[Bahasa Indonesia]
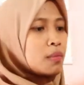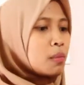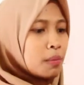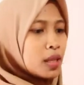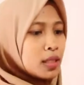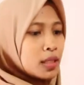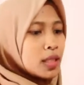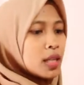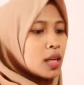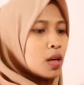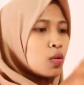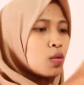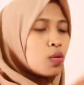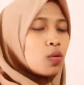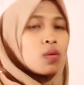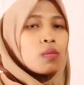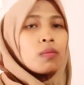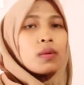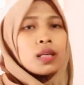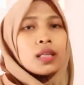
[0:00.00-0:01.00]
jadi
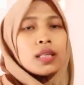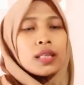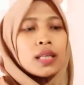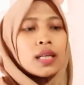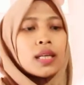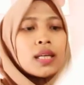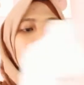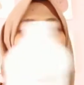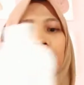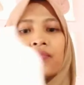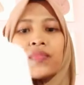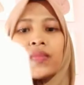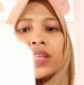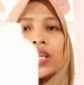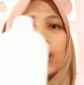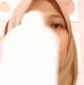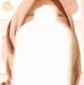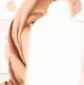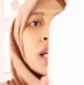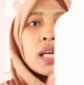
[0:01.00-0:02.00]
aku belinya
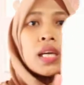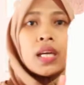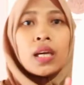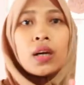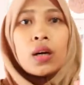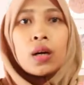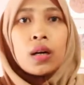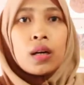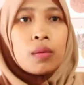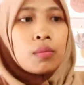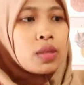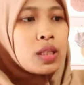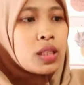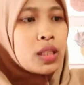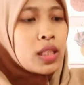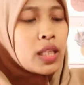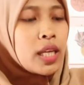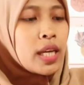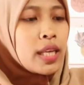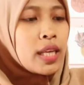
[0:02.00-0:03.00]
nih
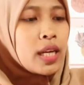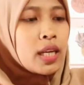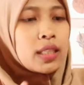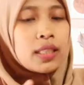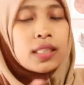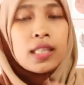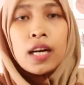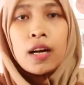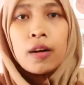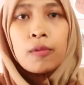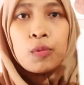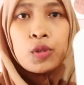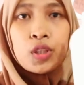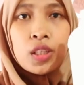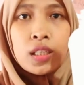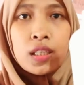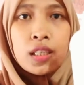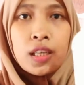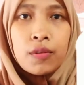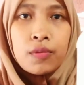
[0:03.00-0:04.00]
belinya yang dah Aku
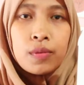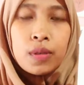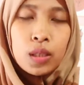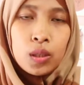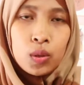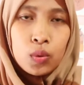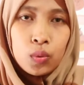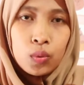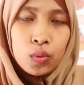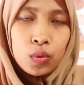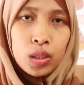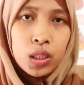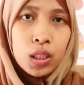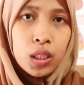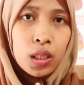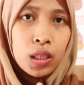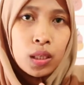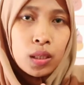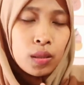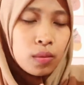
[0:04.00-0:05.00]
tidak gitu
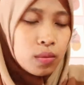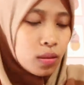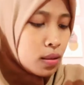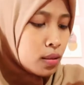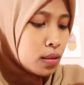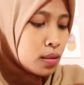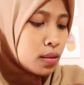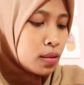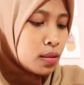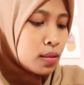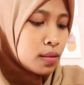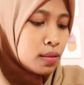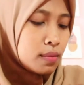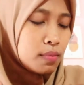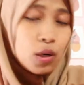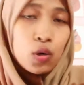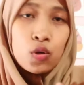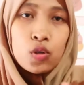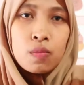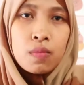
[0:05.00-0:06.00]
ini uh,
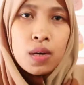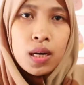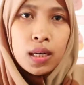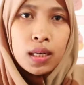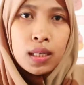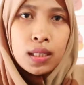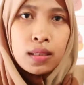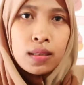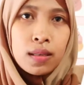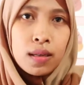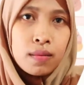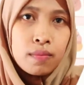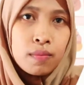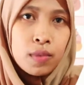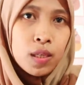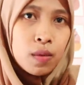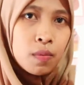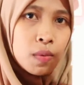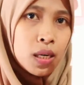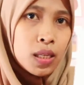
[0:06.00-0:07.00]
bagus banget dan
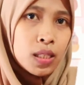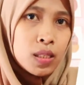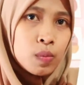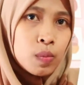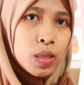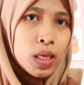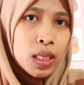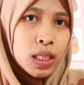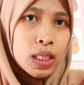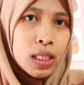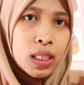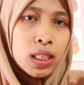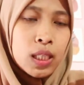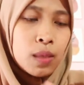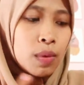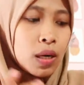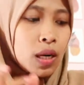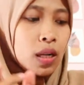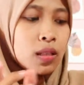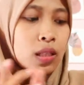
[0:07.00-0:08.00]
minimalis banget
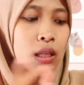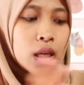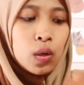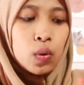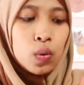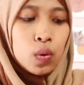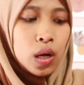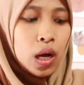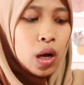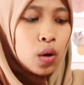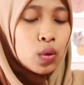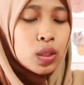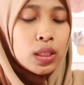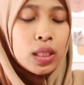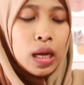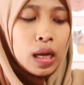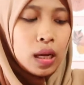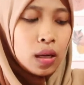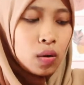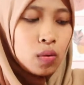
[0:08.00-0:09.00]
nanti bakal taruh aku
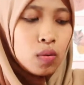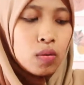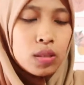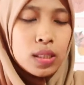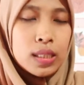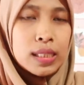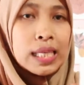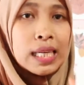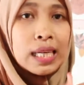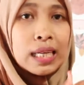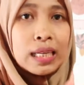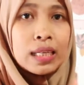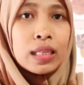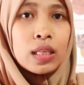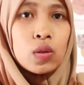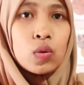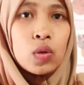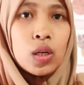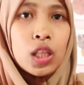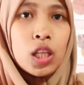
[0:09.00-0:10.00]
taruh stiker
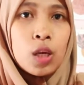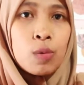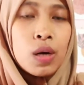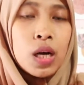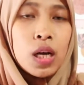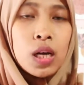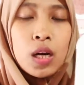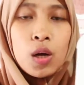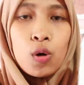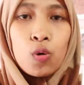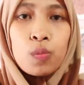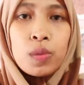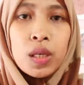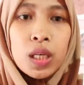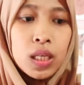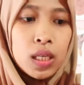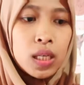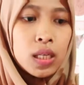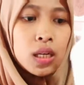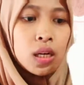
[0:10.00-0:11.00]
gitu nanti bakalan aku
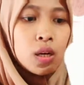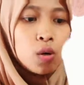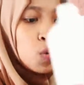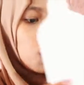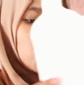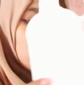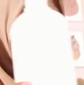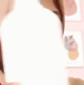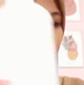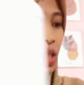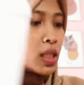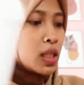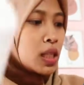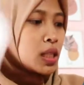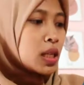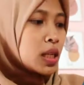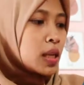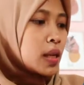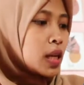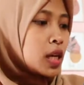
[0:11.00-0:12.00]
bikin dan aku print
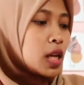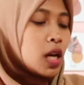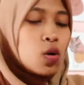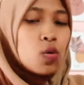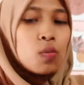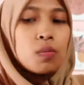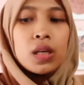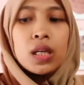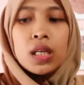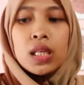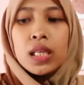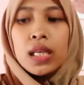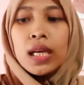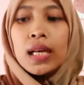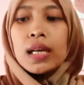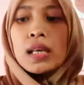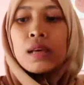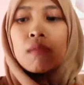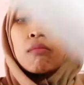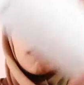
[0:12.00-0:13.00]
sendiri ini aku belinya
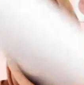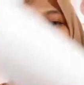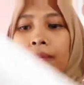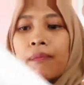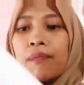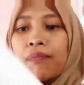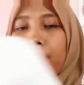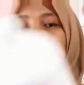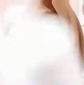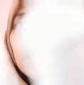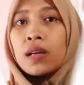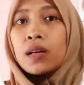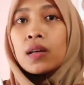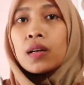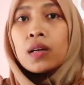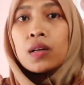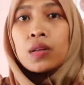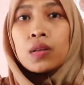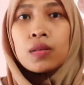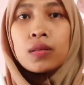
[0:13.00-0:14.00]

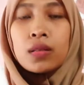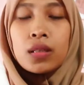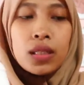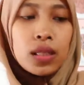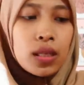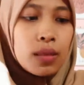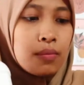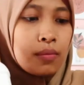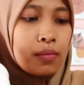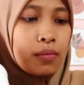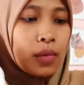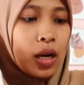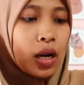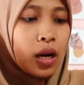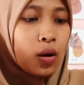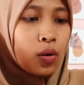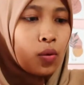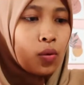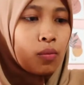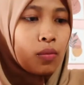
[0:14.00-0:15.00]
5 tuh jadi
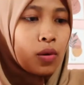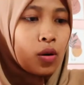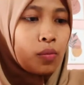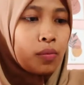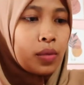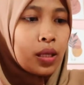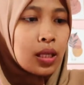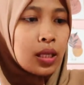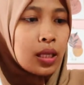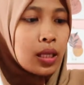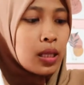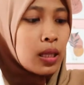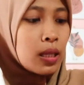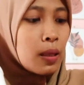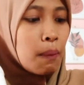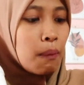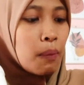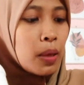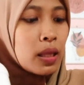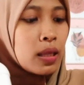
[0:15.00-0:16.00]
aku mau bikin
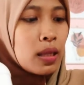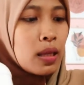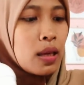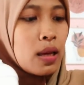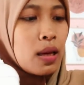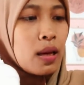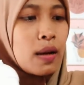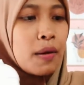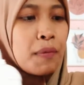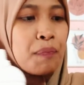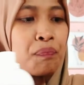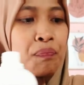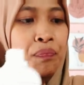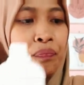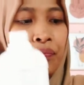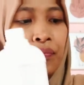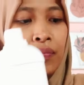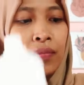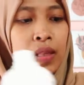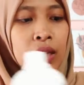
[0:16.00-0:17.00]
tepatnya
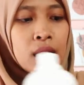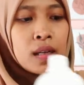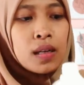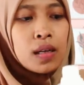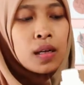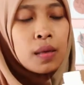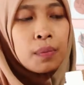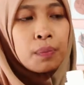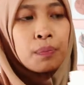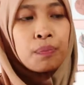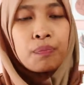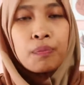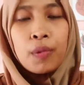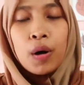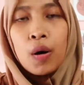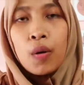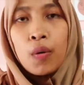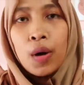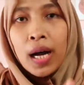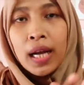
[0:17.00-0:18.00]
Eh,
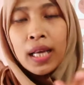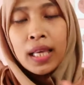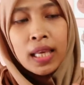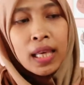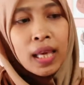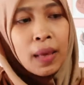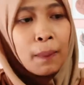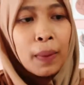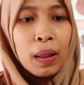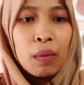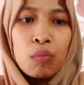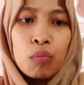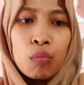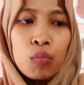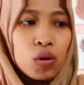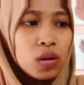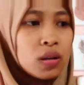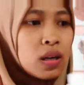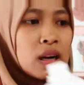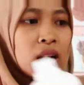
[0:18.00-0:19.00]
pewangi,
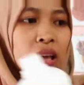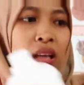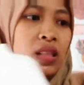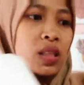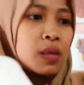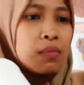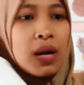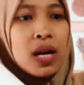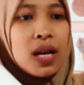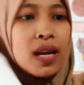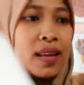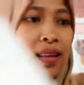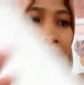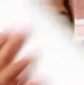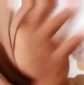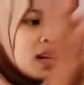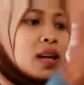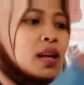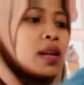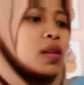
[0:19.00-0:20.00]
pelembut dan lain sebagainya
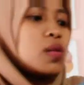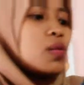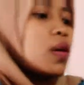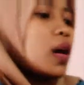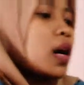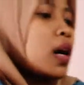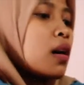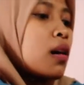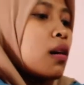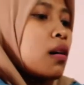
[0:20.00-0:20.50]
gitu ya.